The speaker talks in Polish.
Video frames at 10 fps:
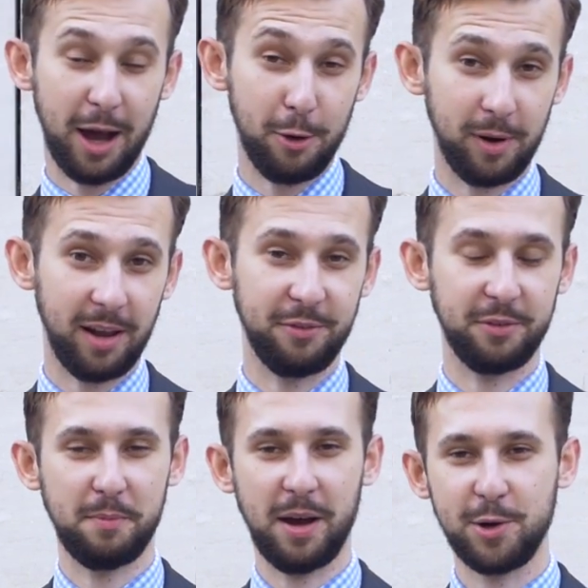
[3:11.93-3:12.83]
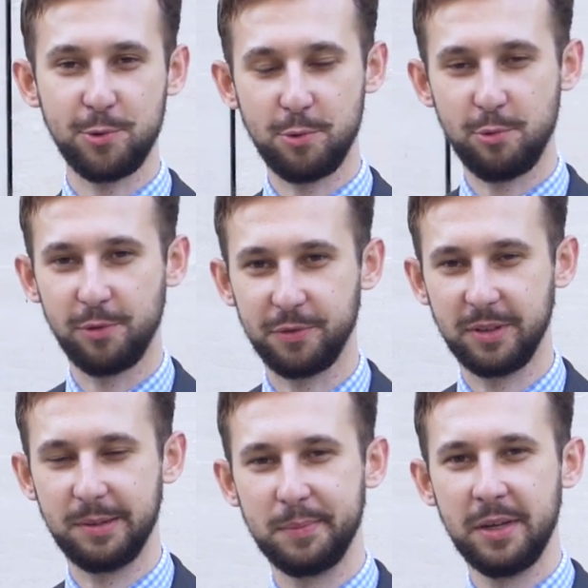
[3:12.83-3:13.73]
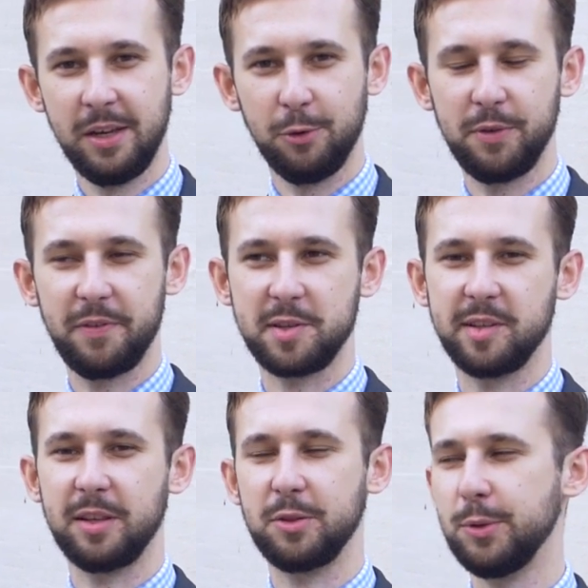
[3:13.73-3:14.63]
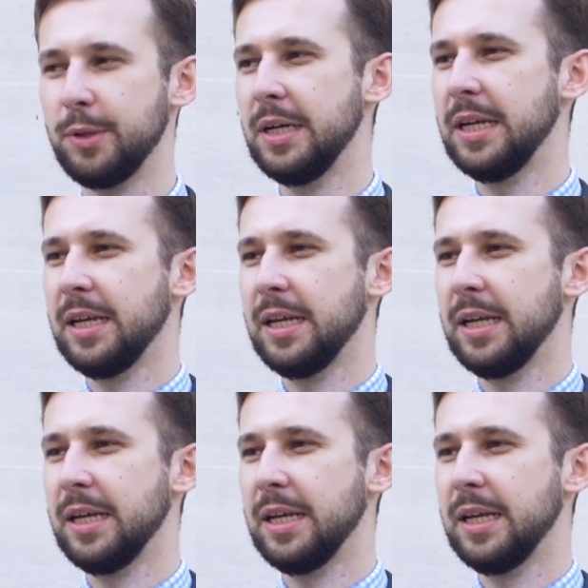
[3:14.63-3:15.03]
aula w gmachu głównym uniwersytetu.